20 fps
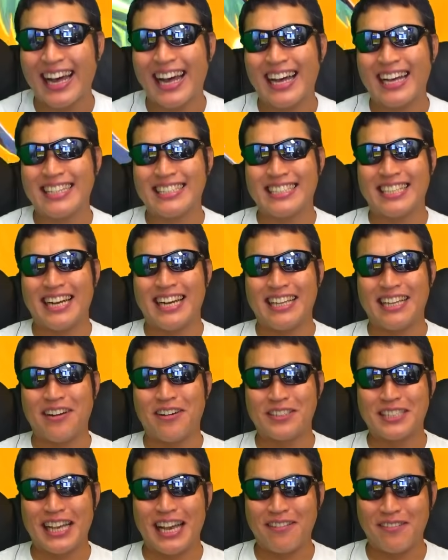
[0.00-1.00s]
アーチャーで
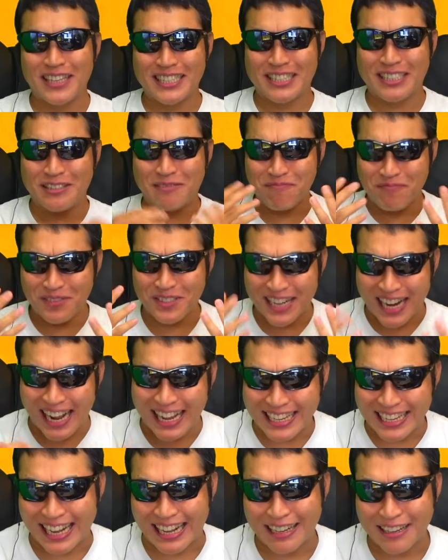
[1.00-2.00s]
ございます。
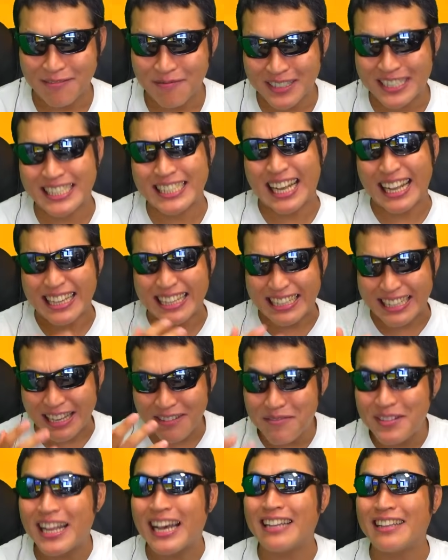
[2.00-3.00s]
ブライアン。まあ、使って
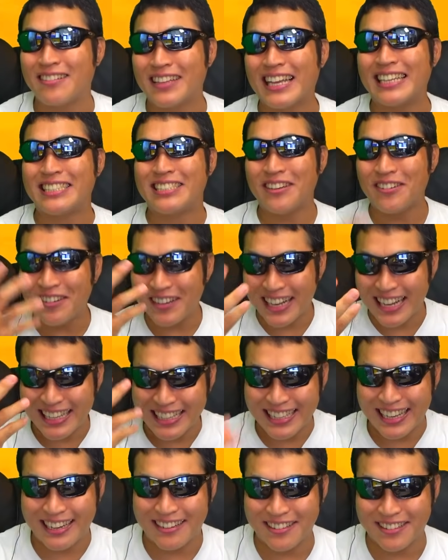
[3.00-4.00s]
みないとね、召
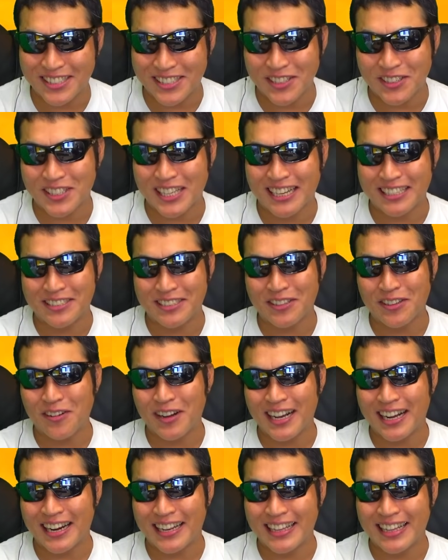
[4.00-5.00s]
喚キャラの強さがちょっと
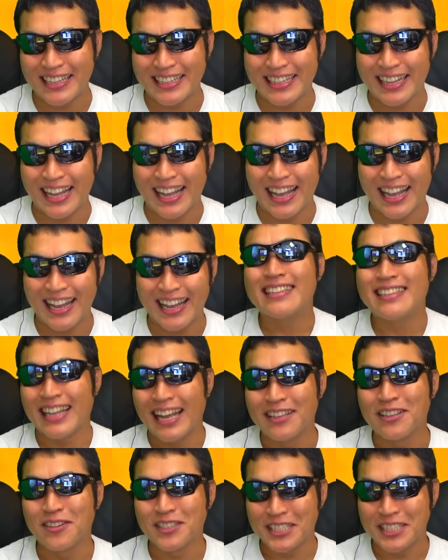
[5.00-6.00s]
わからないんで、
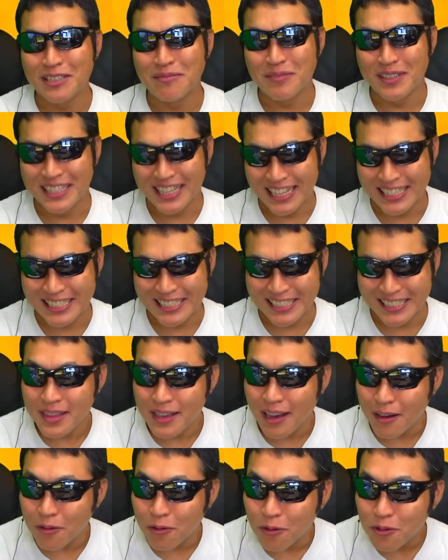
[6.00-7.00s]
楽しみです。
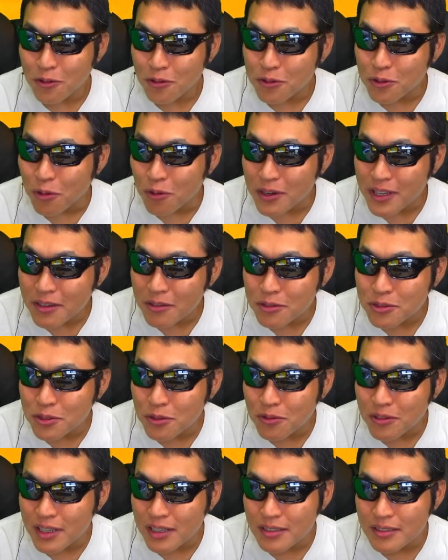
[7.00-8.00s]
あ、この鳥を
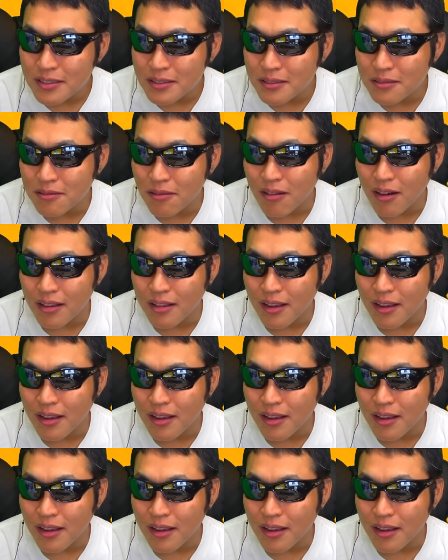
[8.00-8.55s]
召喚するのか